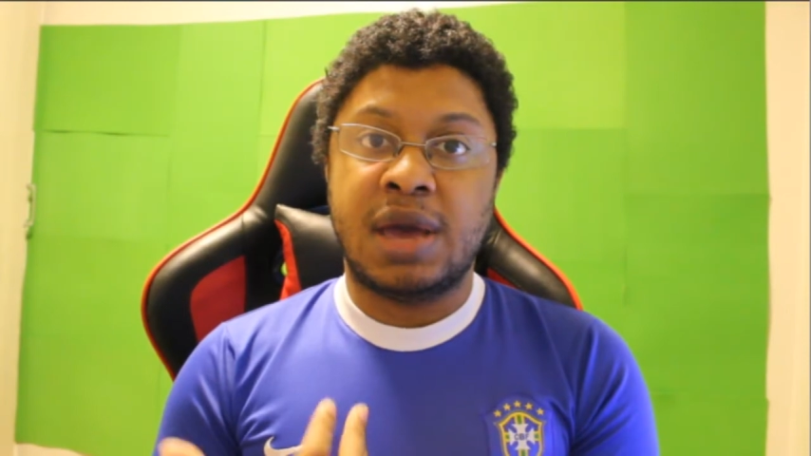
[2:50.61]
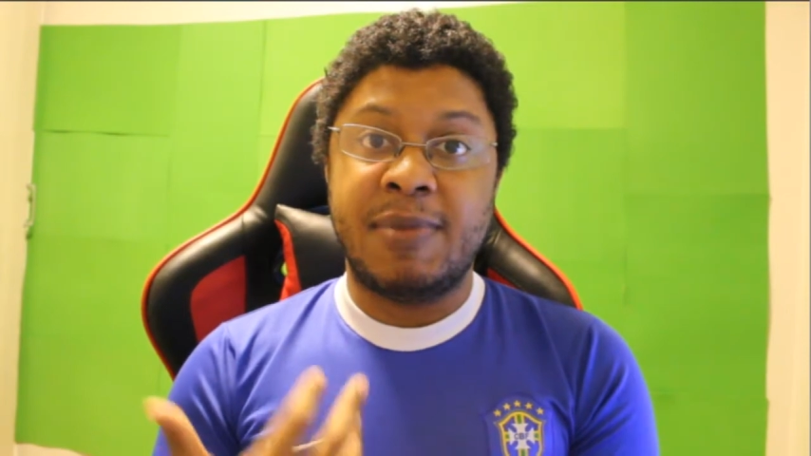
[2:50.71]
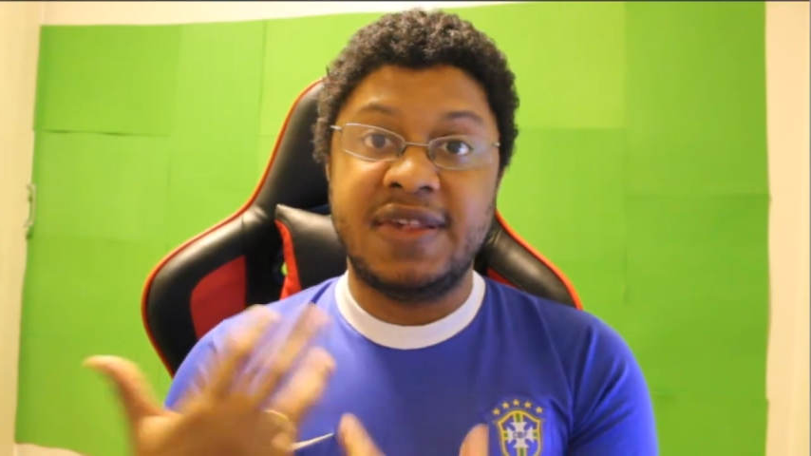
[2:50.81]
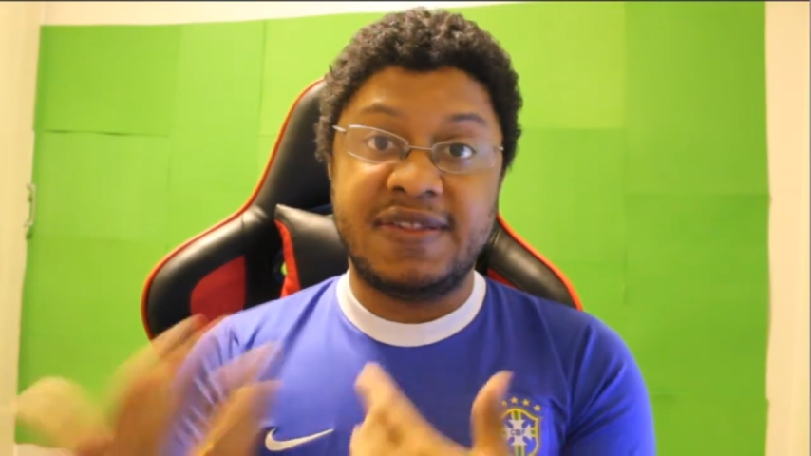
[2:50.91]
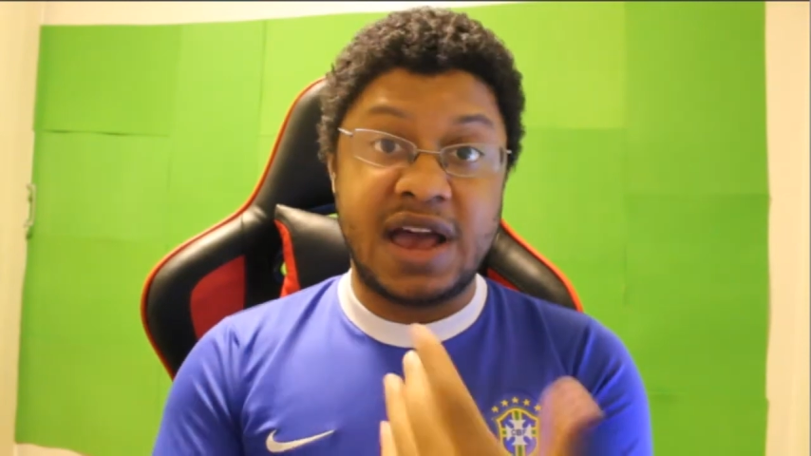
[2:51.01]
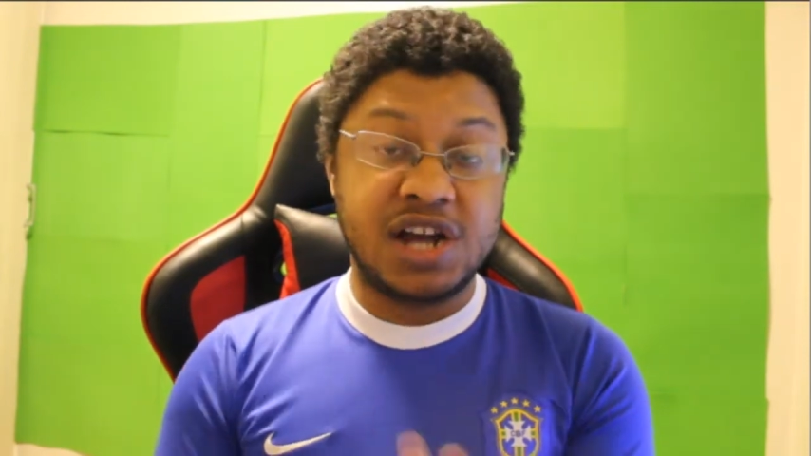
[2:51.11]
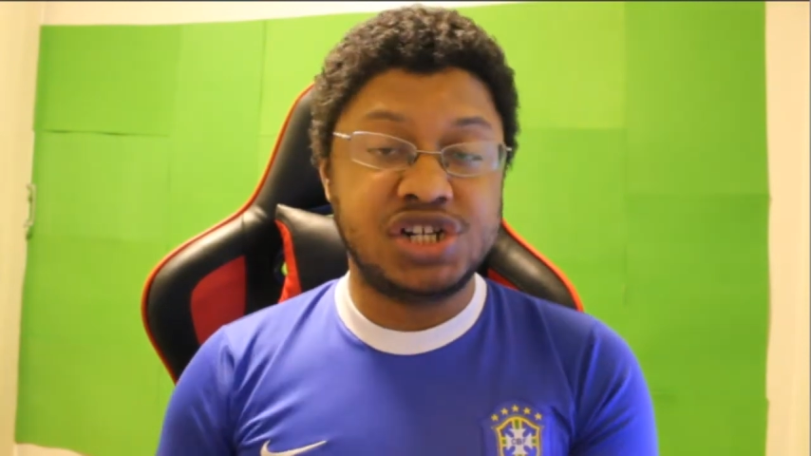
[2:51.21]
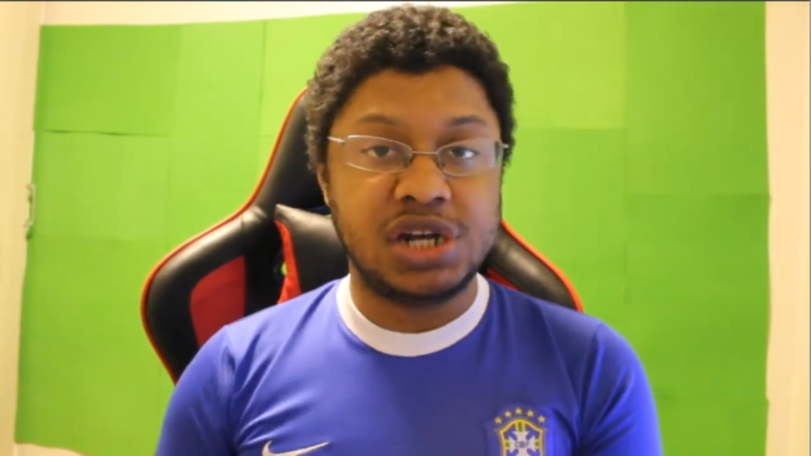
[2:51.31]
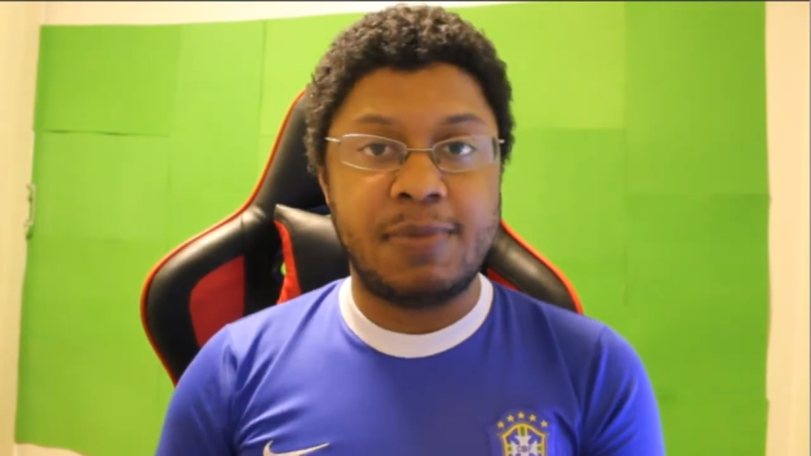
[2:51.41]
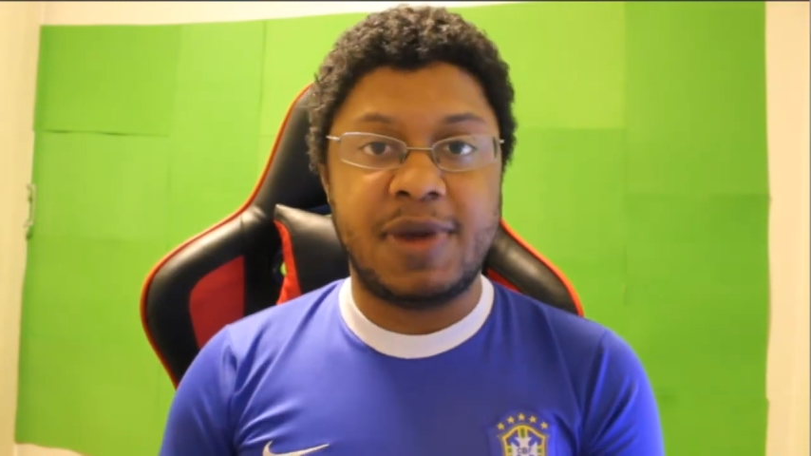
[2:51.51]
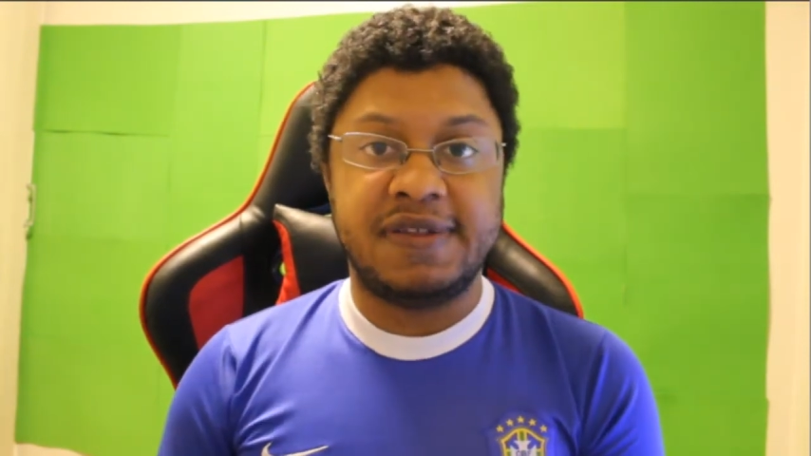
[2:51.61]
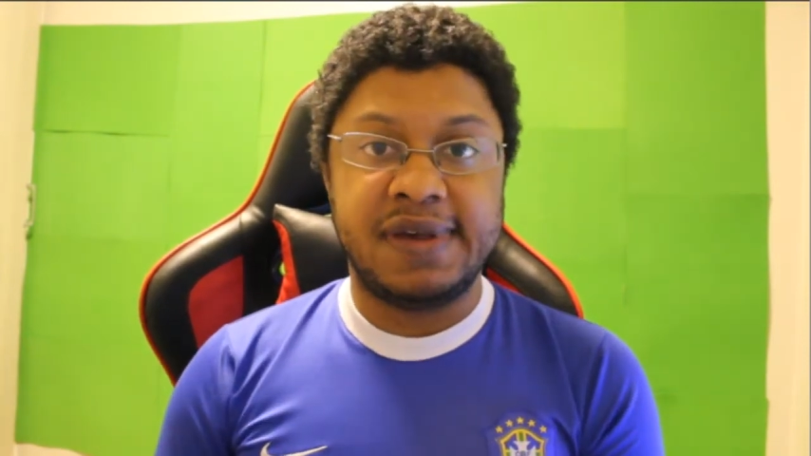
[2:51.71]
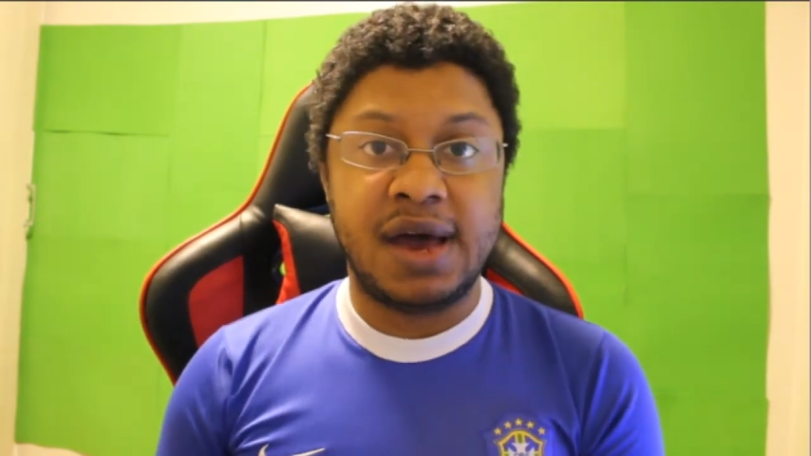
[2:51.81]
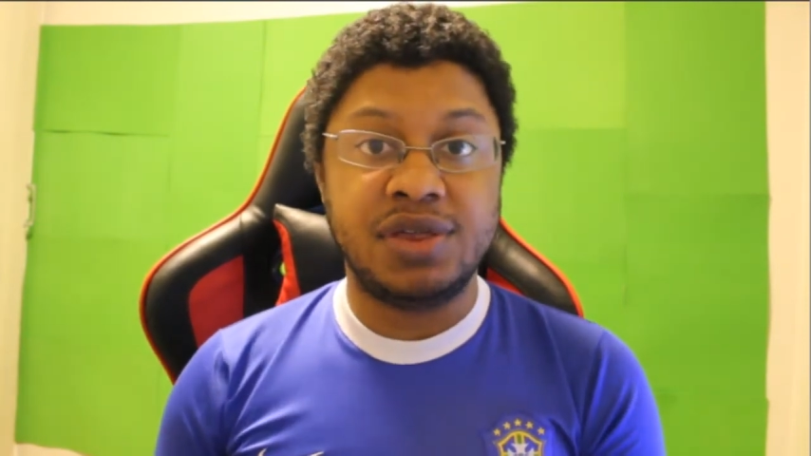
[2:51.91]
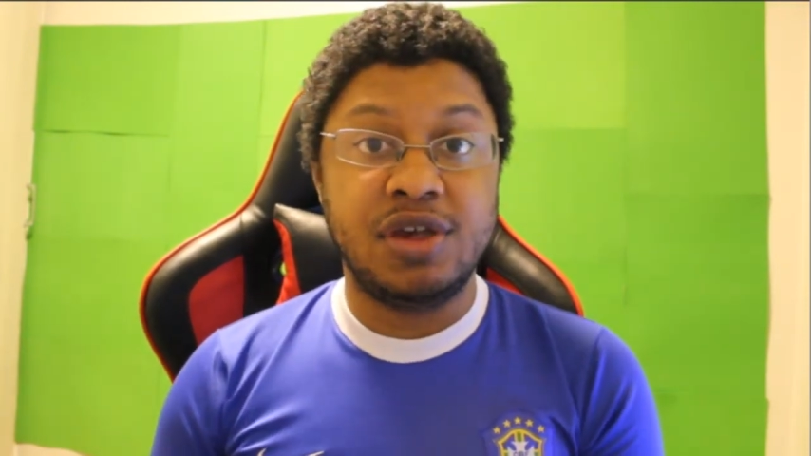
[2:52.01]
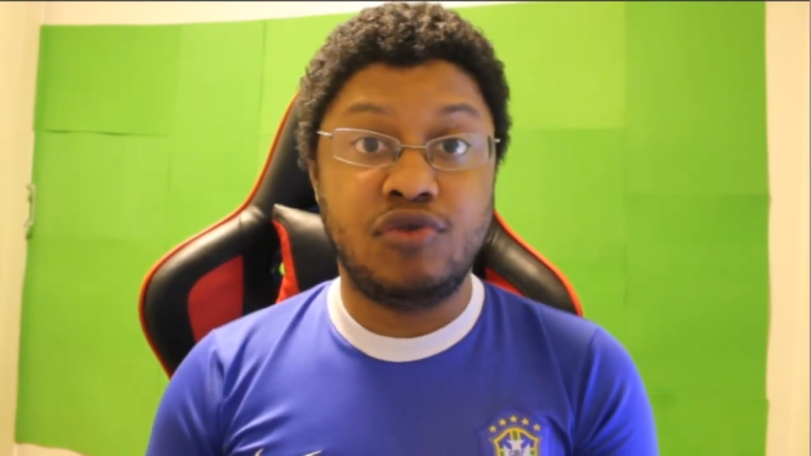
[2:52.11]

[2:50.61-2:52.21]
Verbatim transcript: na, mensagem que é passada.